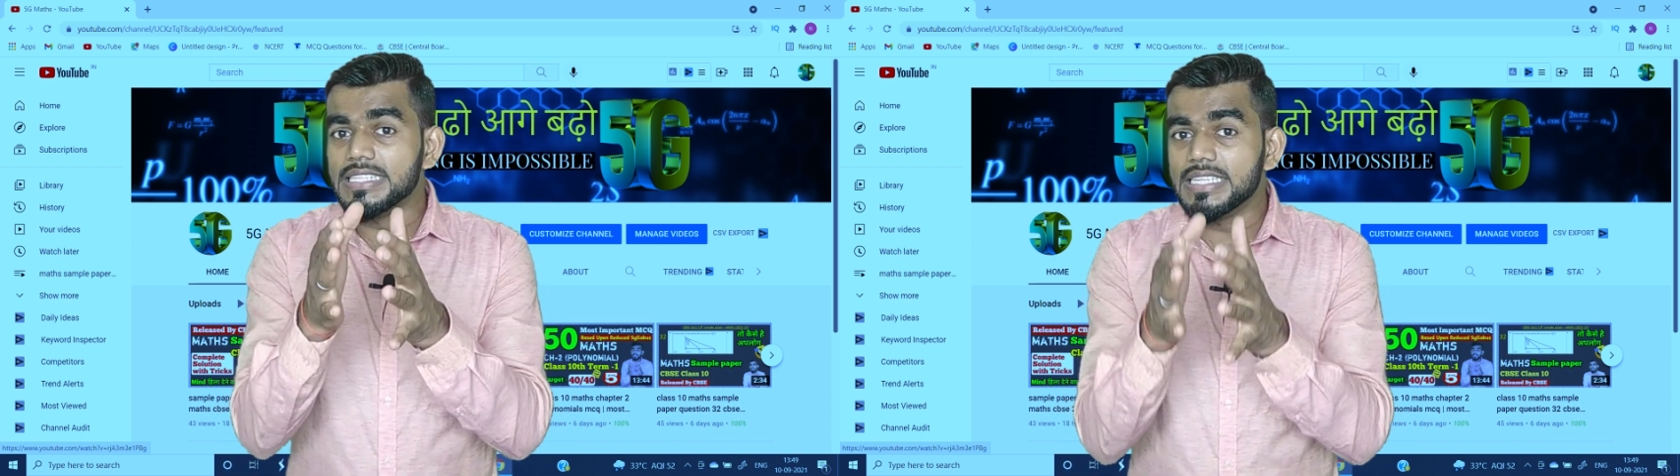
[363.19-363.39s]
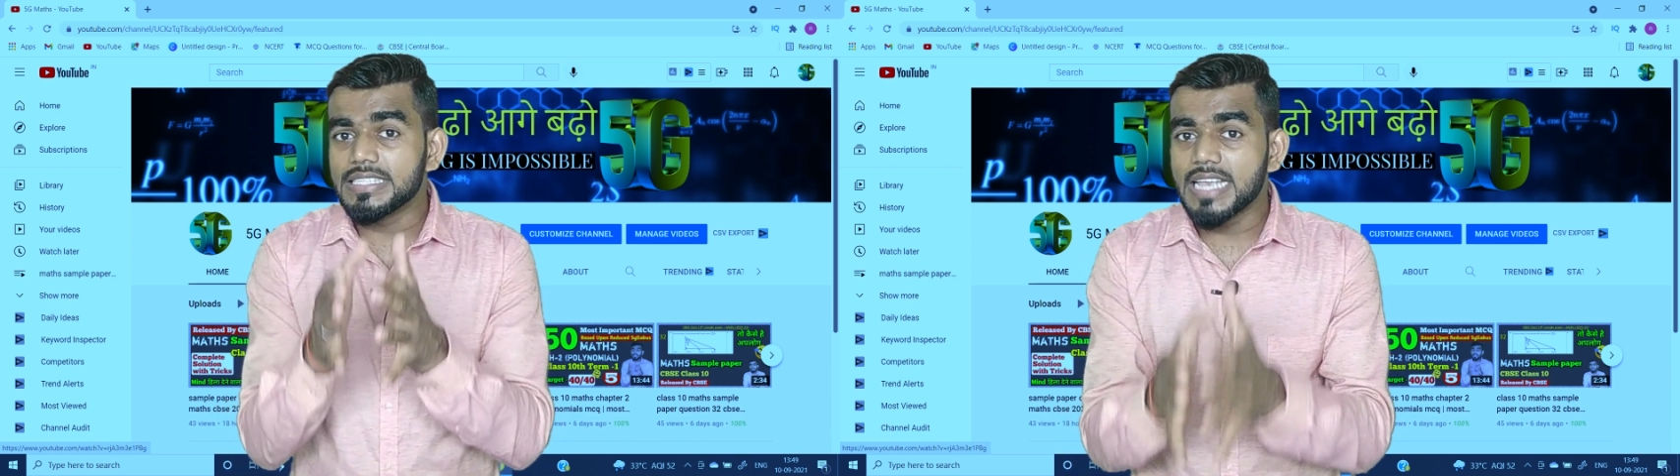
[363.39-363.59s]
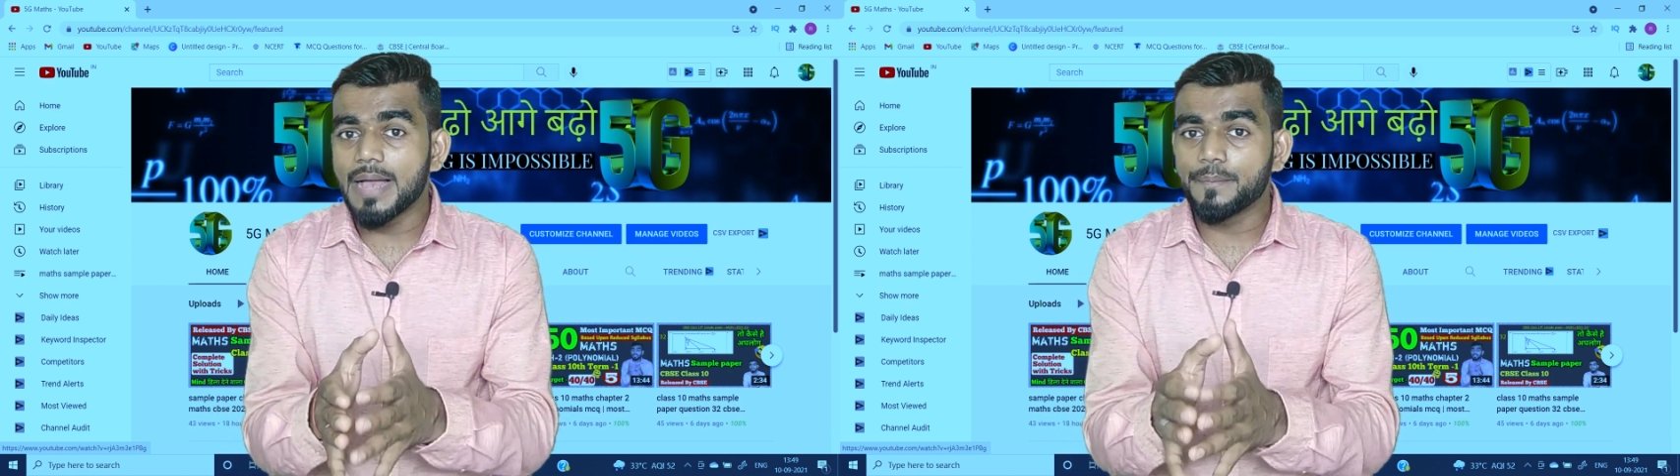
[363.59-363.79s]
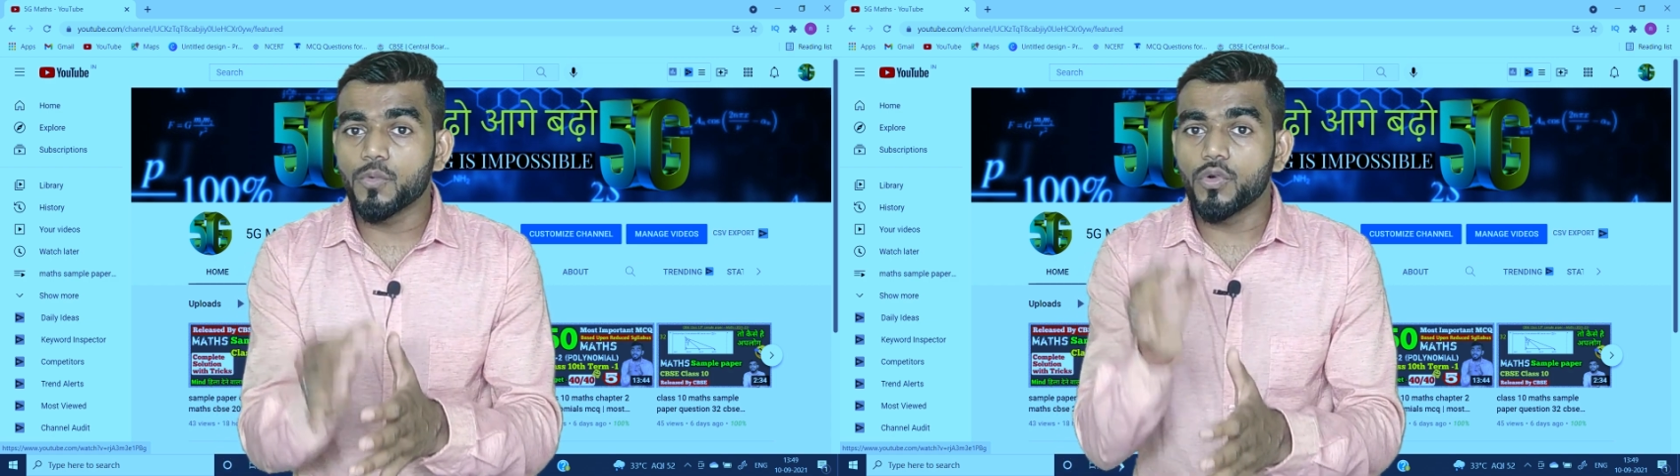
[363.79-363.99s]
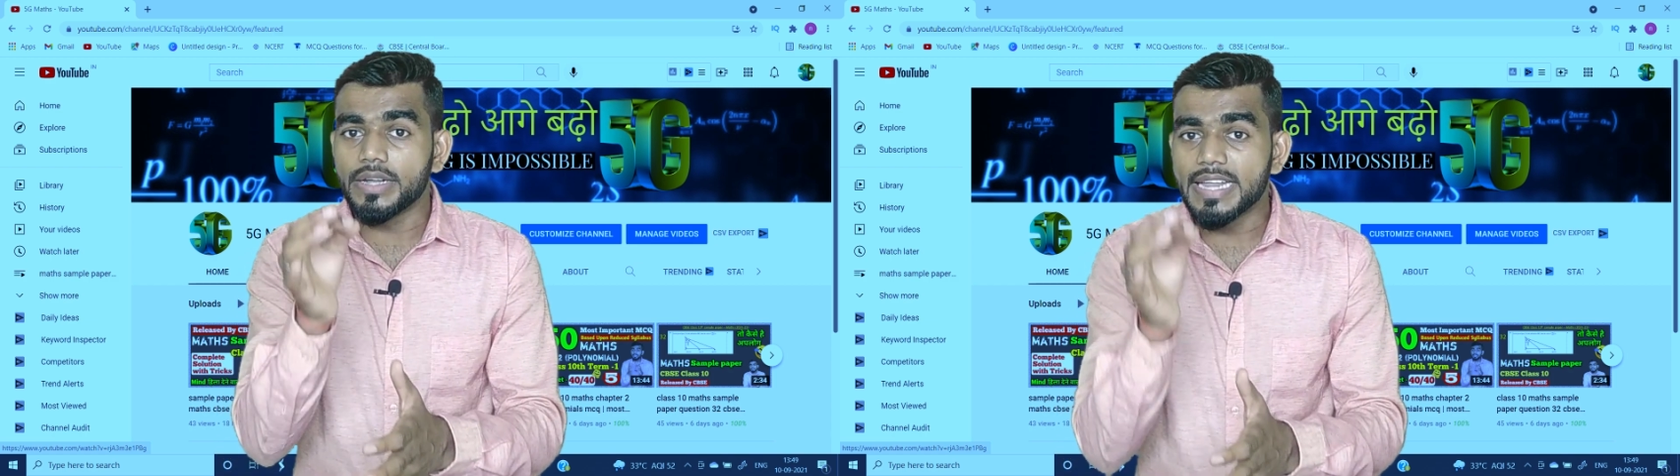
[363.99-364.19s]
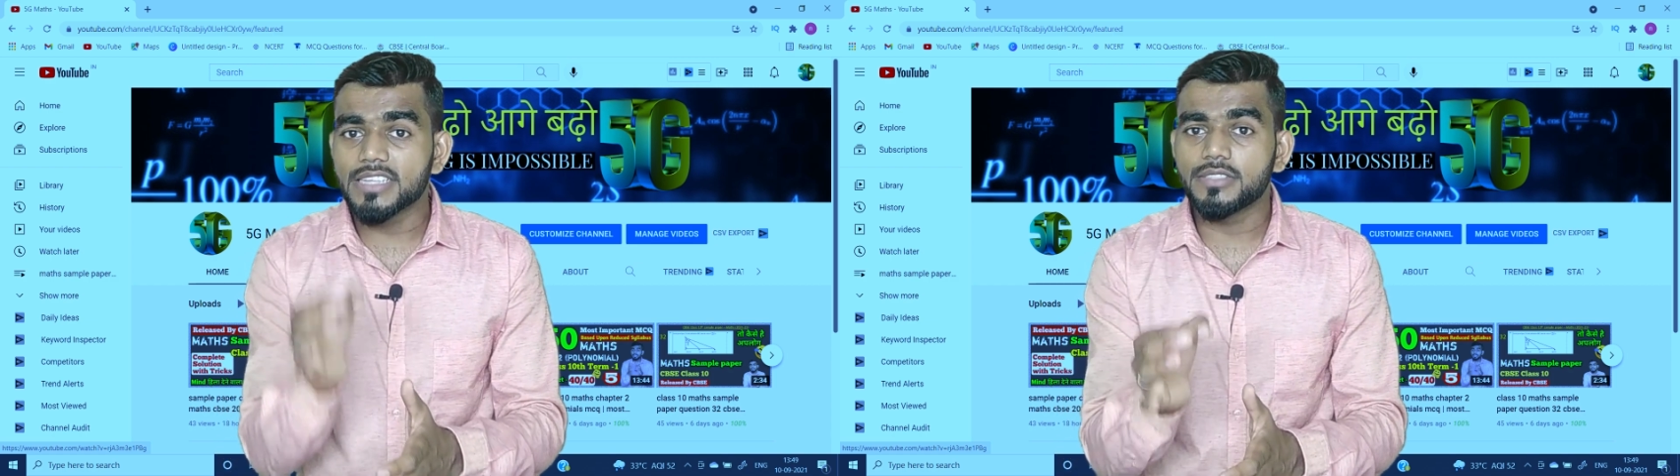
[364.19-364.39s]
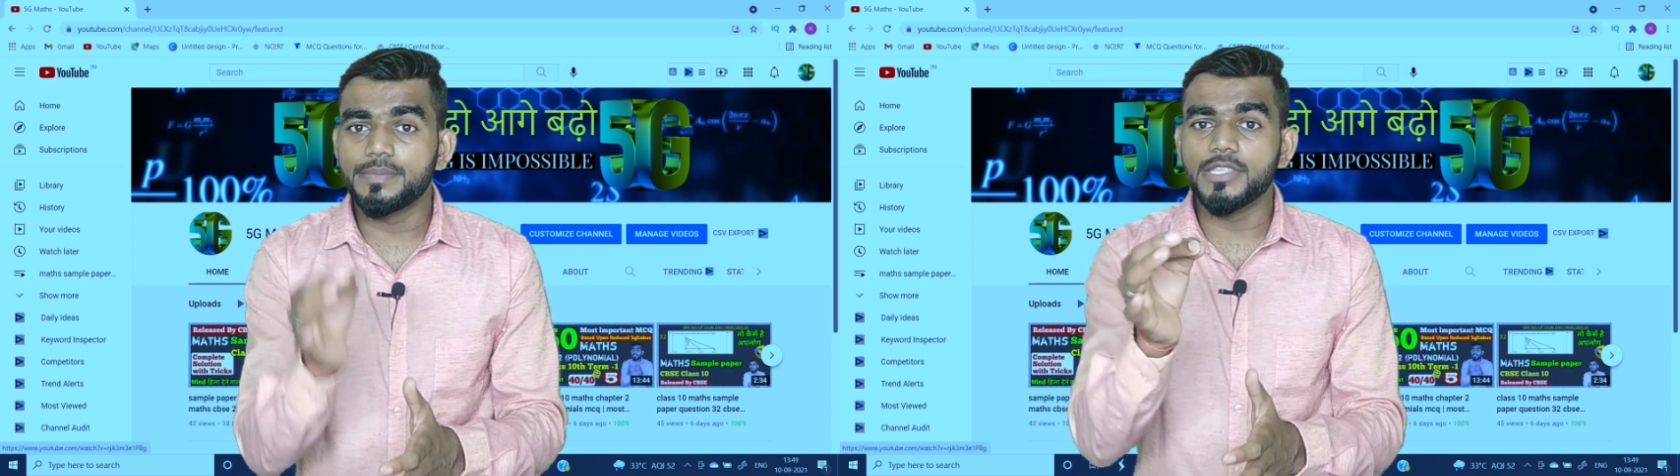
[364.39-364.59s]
जिससे आपको नेक्स्ट